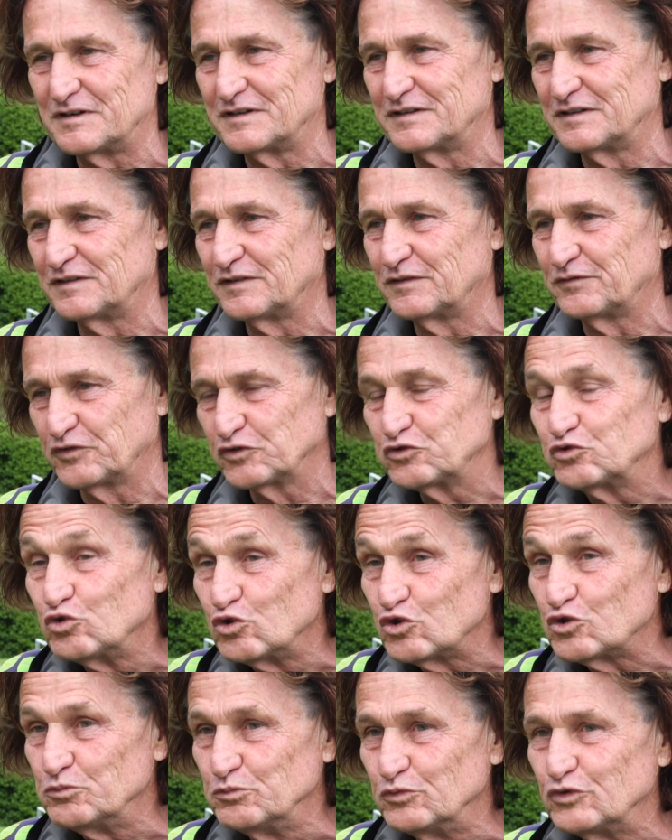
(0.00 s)
wir
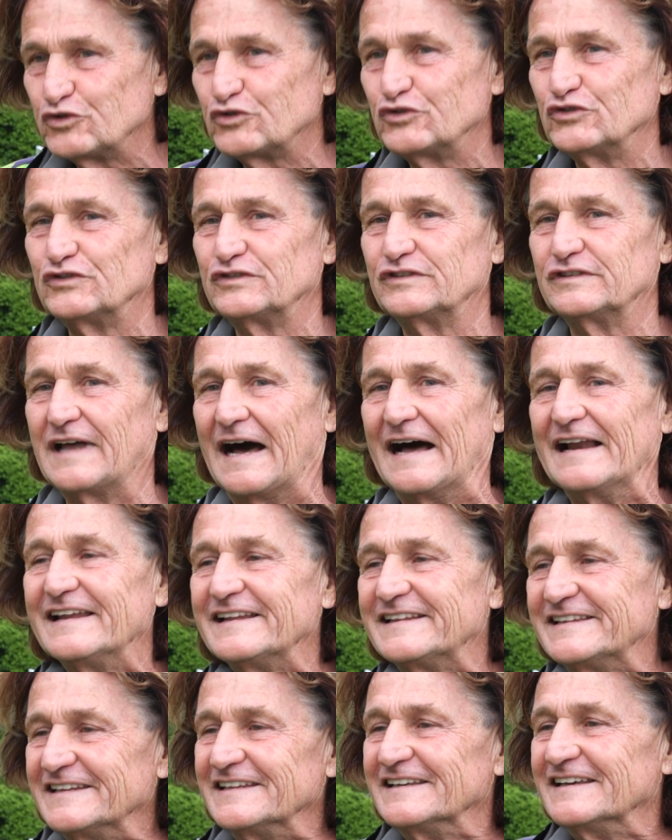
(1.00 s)
versuchen müssen,
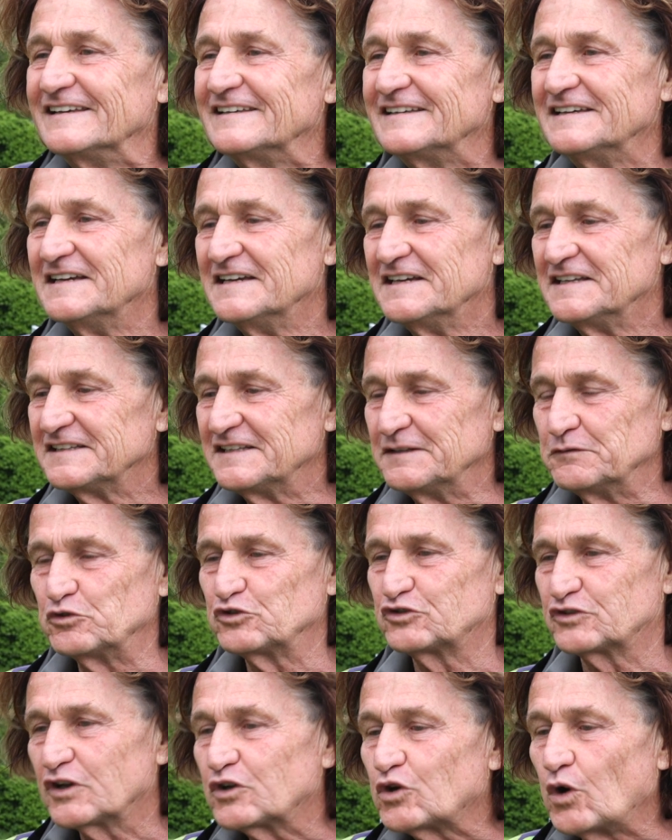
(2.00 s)
alle Dinge, die
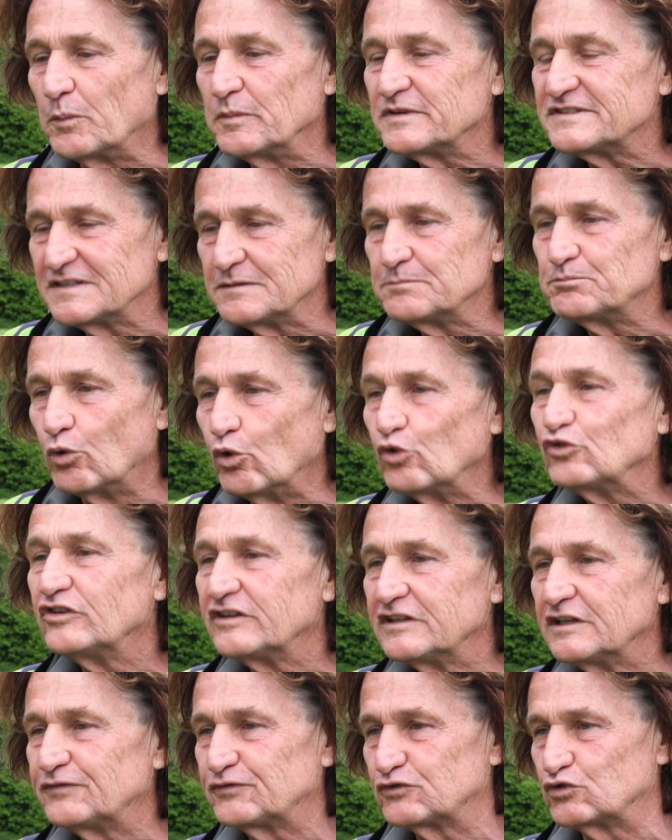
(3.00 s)
was gekommen sind,
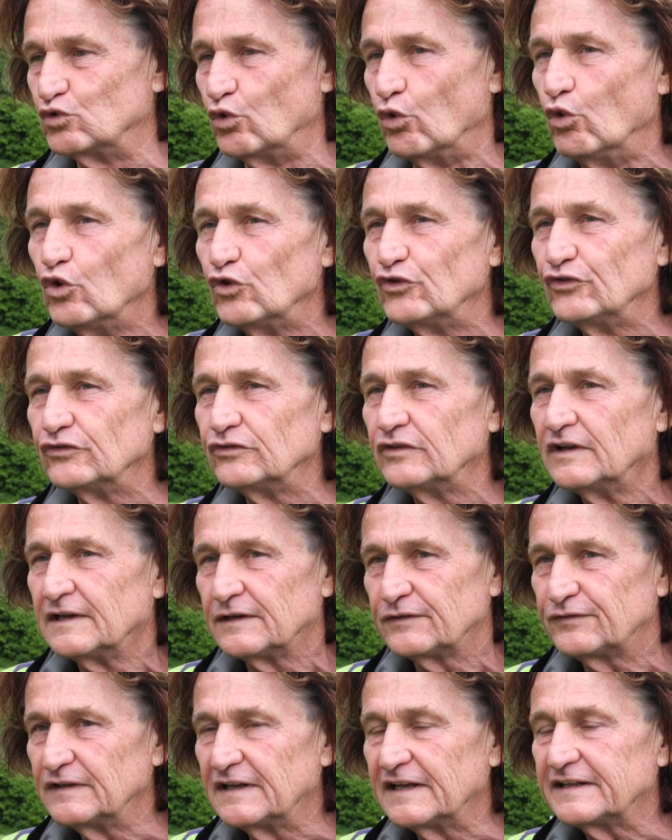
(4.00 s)
positiv zu lösen.
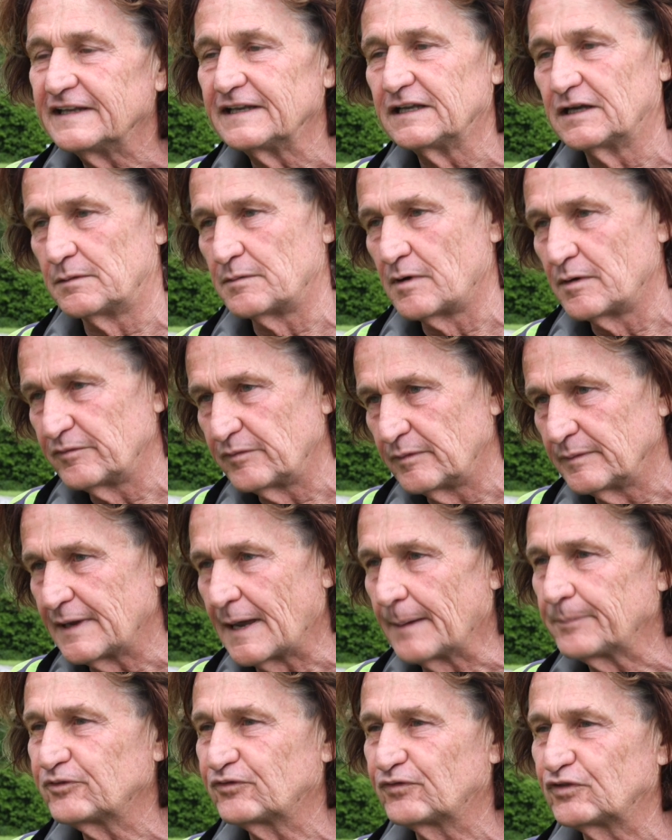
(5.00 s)
Viele Dinge haben wir im
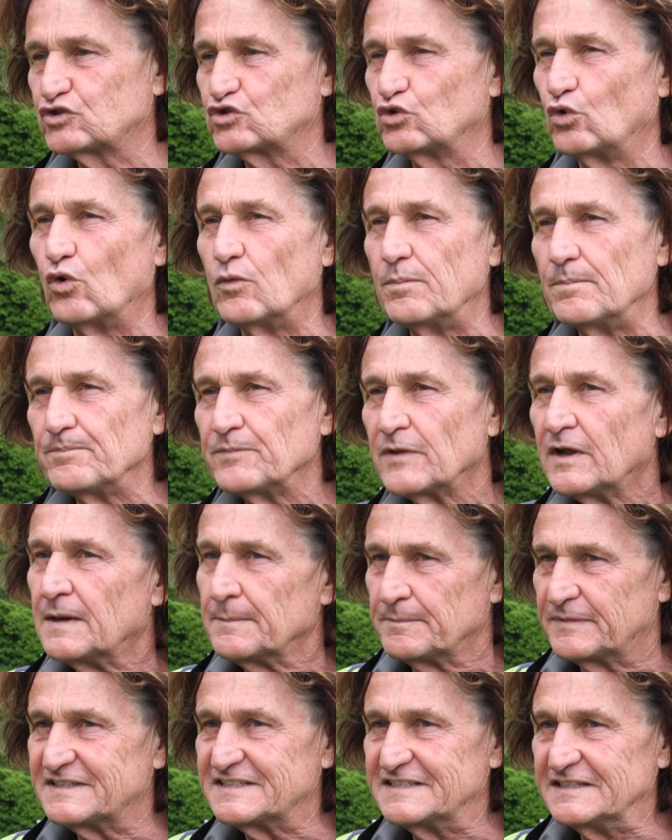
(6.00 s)
Herbst verschoben,
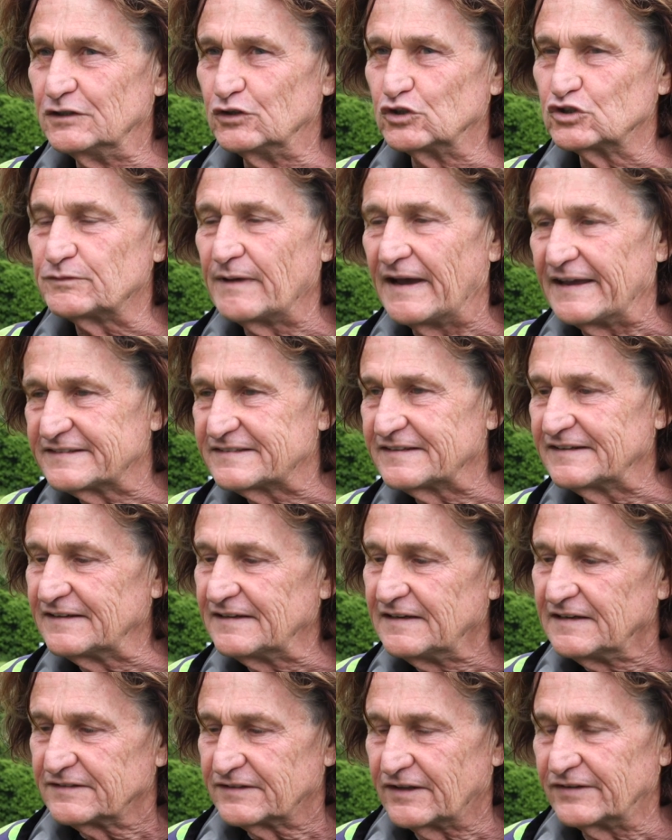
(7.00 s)
beziehungsweise
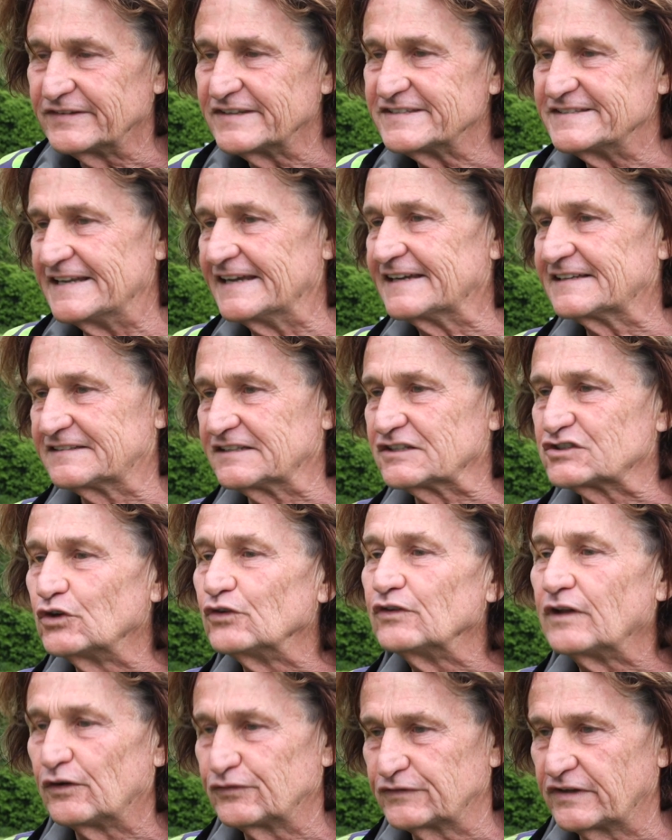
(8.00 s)
dann das nächste
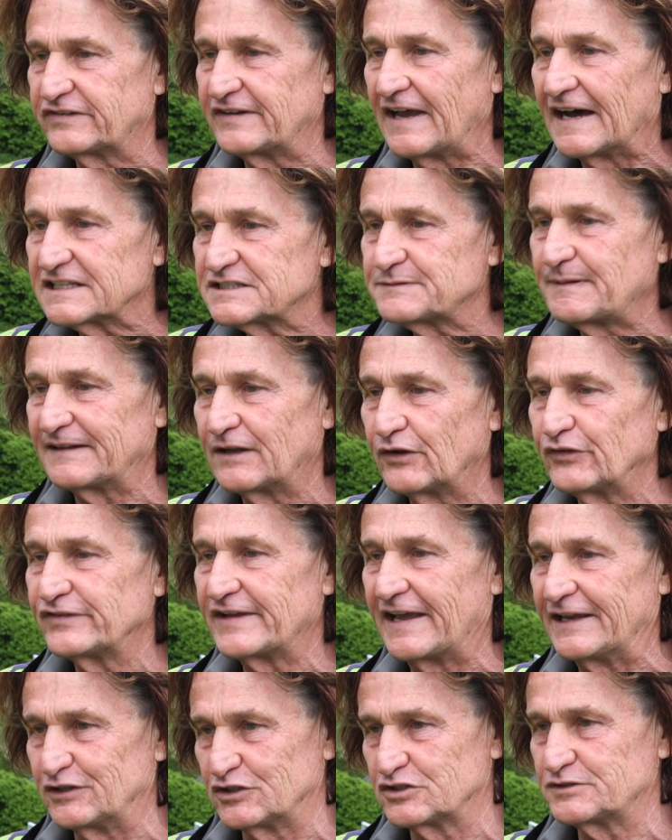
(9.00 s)
schon auf das Jahr
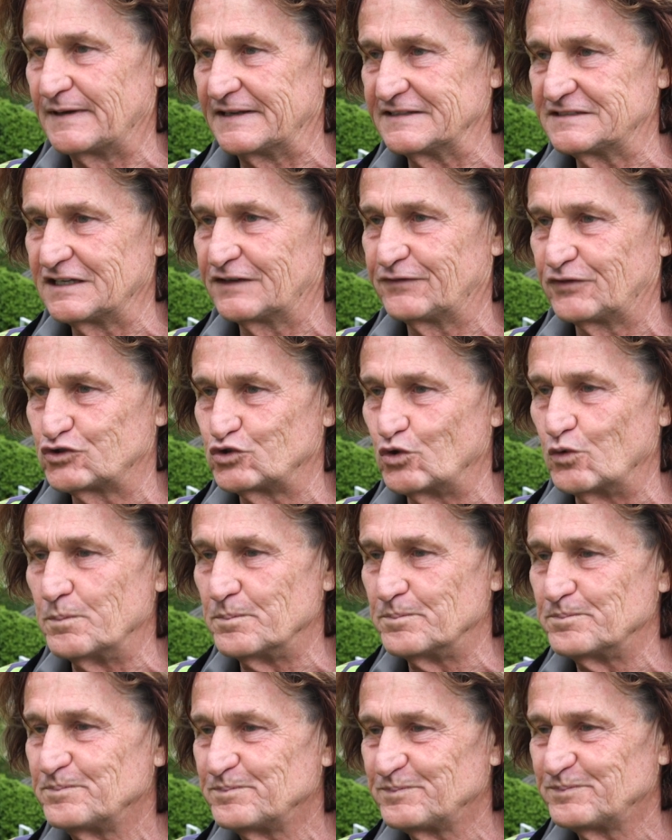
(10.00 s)
2021 verschoben.